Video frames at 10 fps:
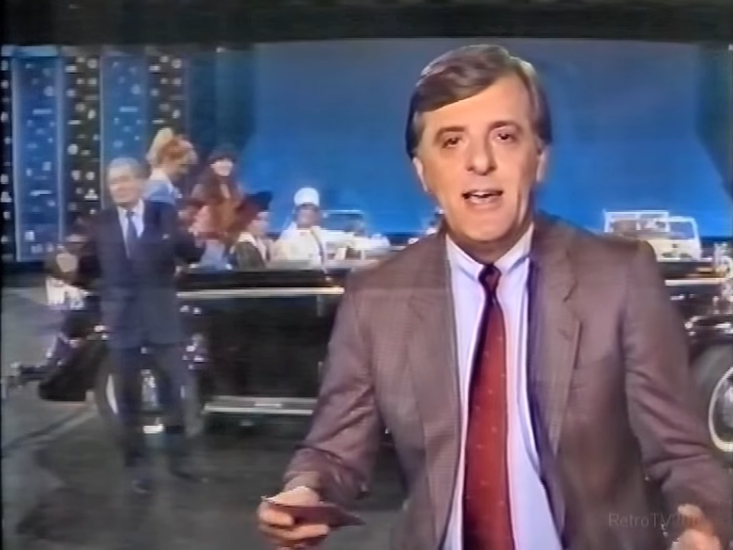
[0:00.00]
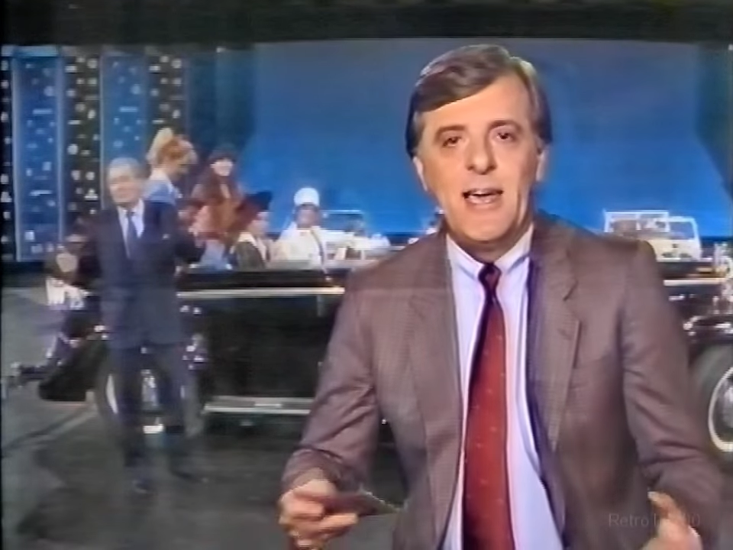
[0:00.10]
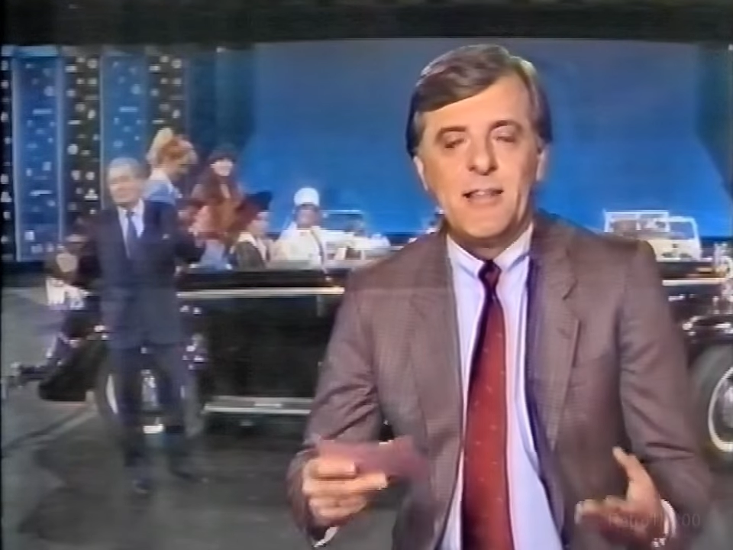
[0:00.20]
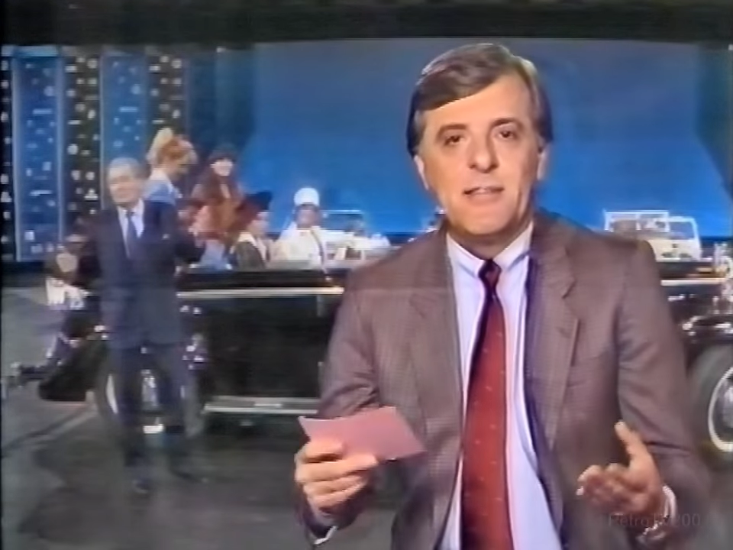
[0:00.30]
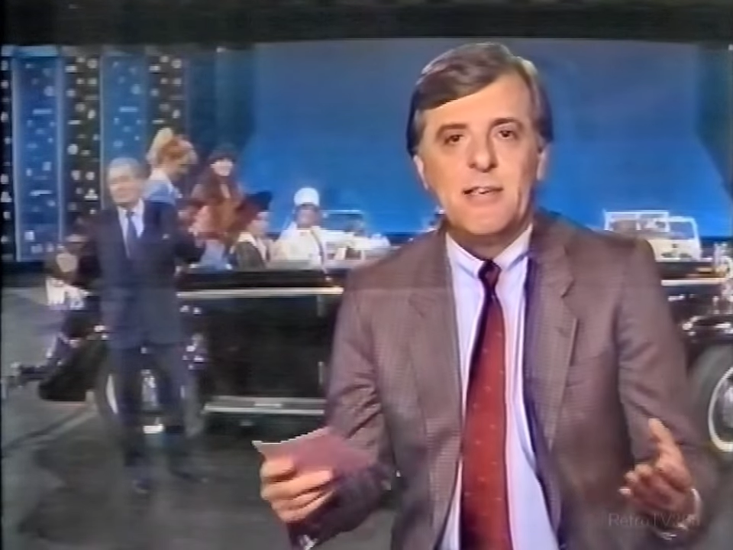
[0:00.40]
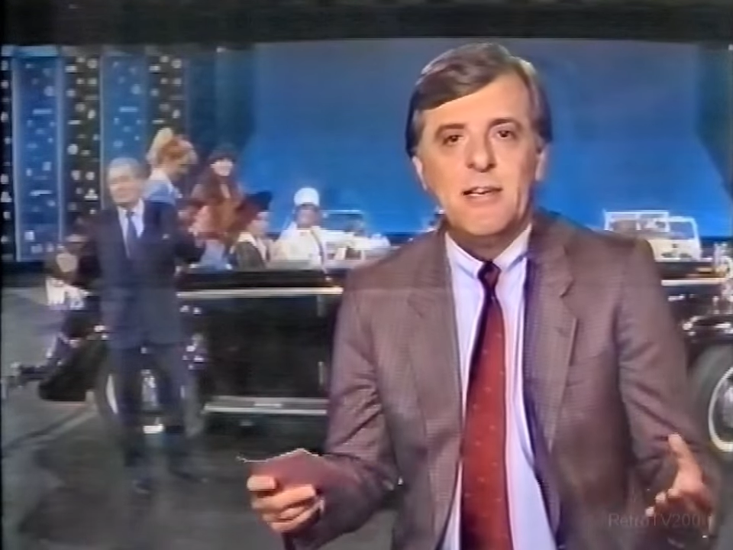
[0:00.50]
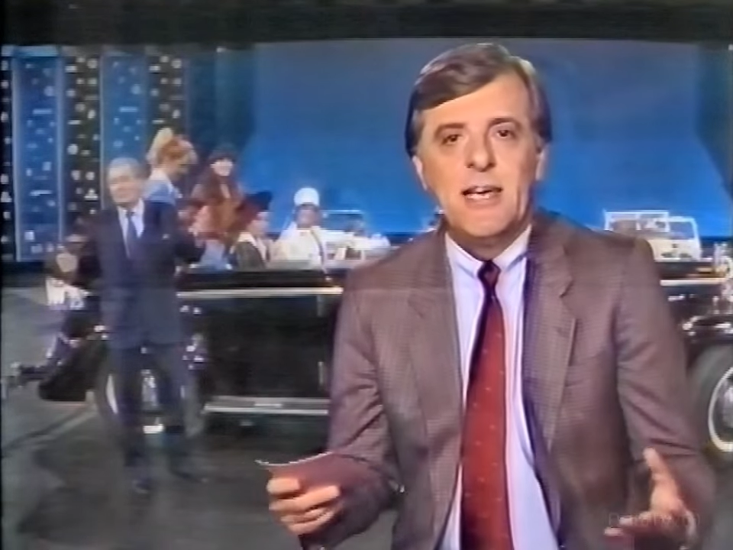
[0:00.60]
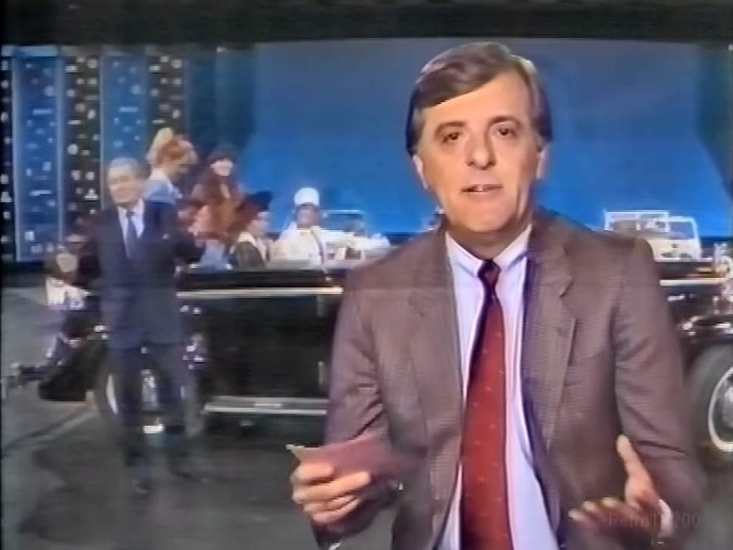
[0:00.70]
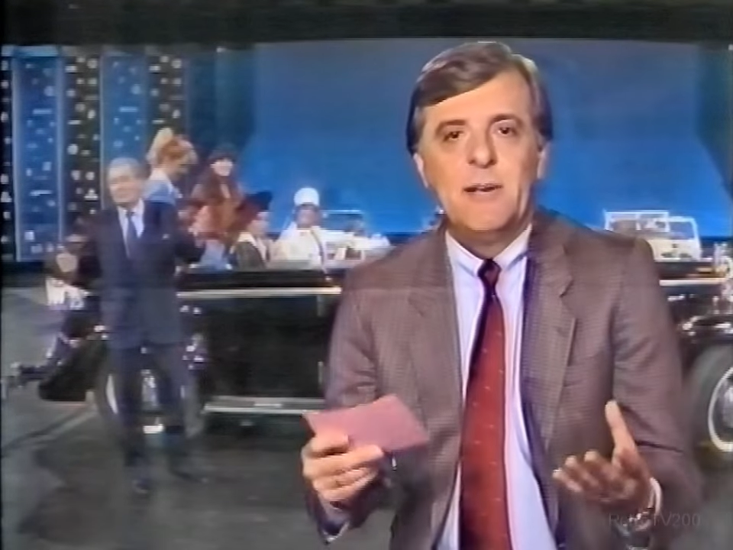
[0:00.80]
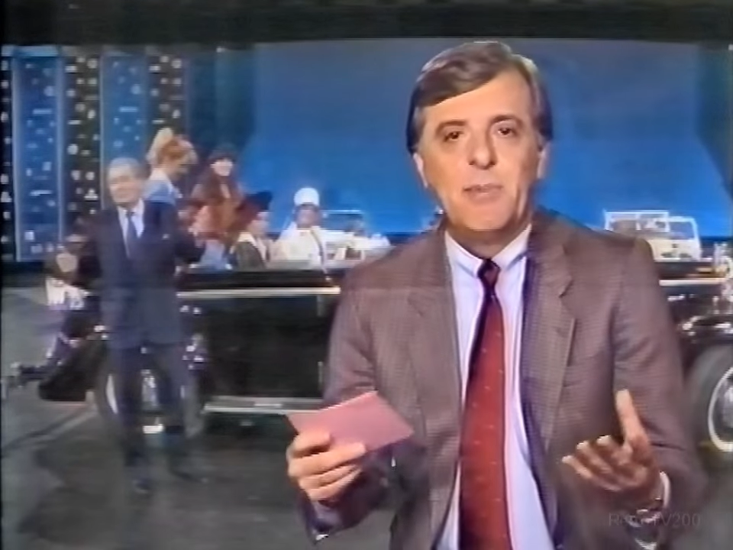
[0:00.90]
er
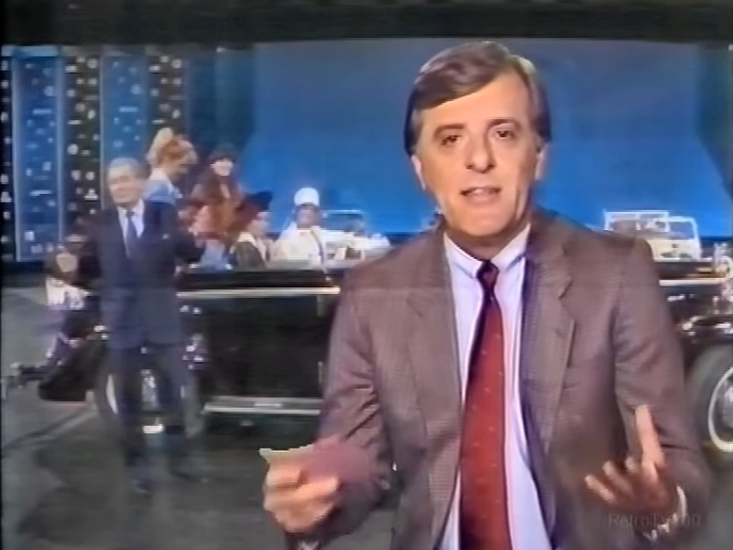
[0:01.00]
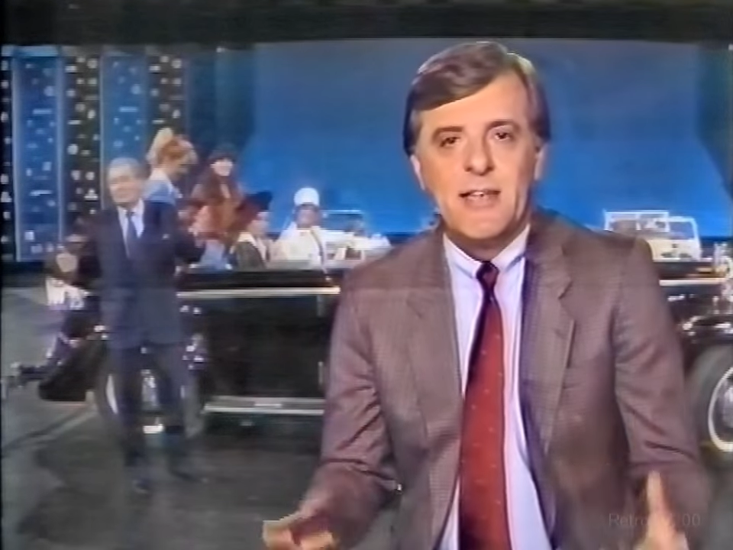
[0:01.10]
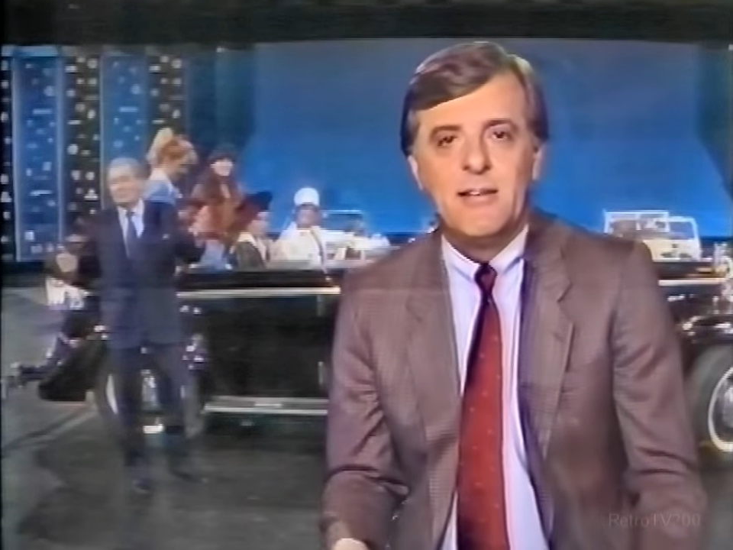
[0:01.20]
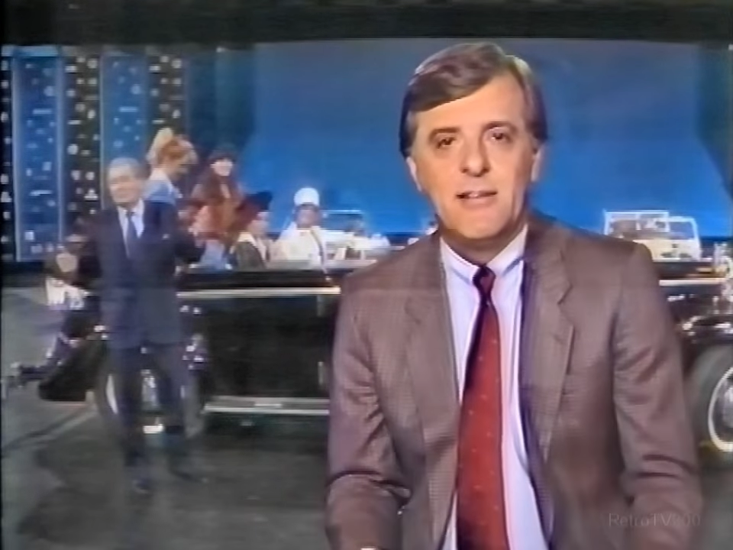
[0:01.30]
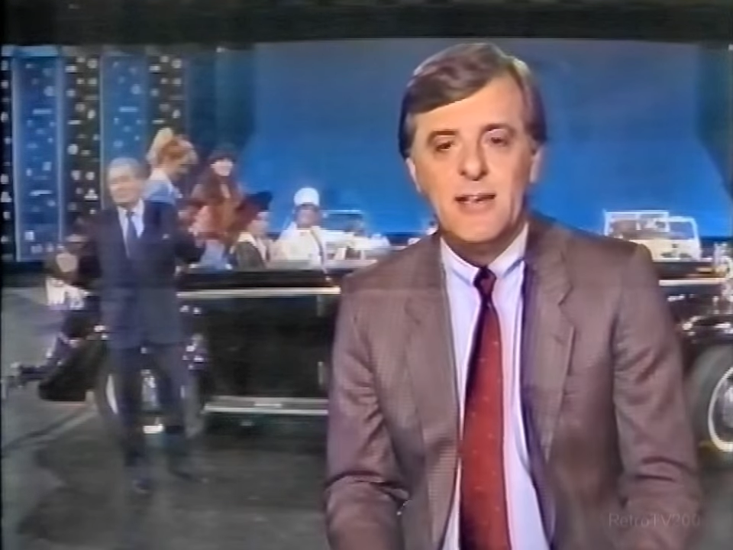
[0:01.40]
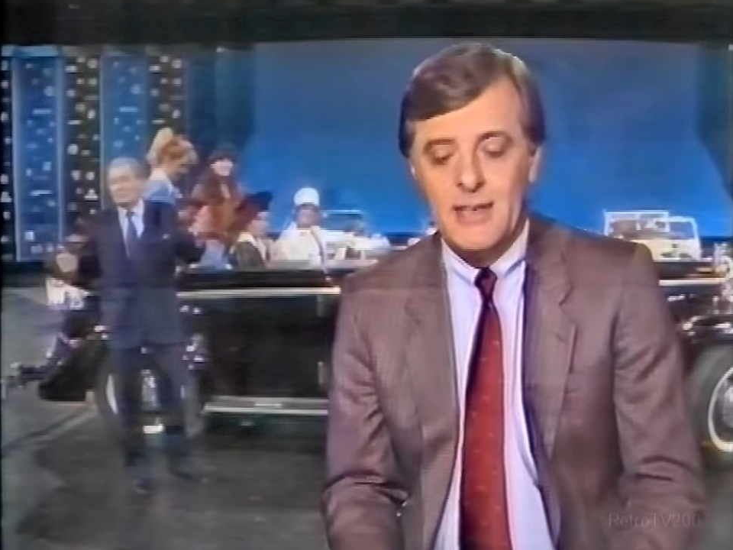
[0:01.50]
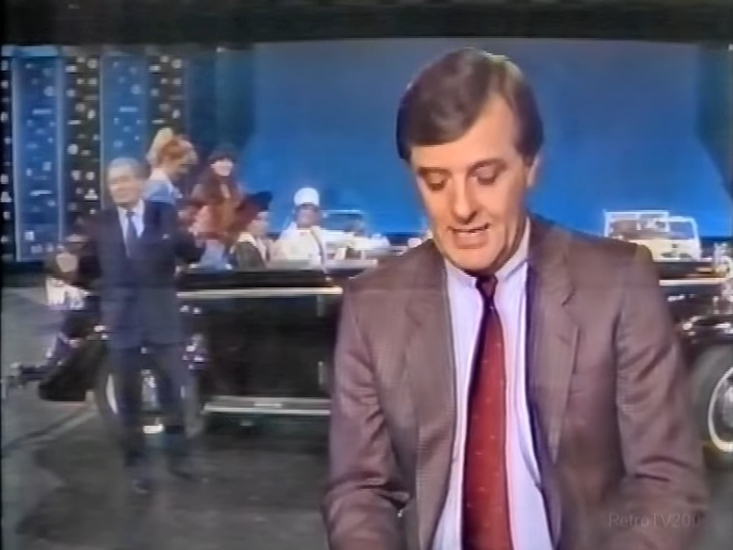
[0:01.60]
existierte, er war präsent,